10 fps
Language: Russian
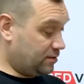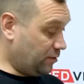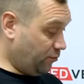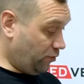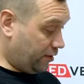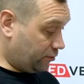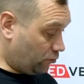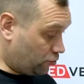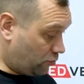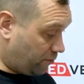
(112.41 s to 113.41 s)
Тем более
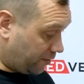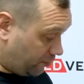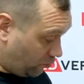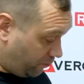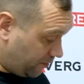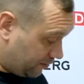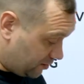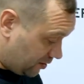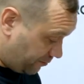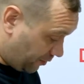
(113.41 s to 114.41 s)
то, что маркировка
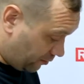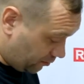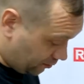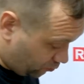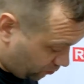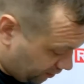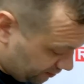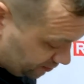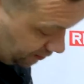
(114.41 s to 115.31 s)
цепи указана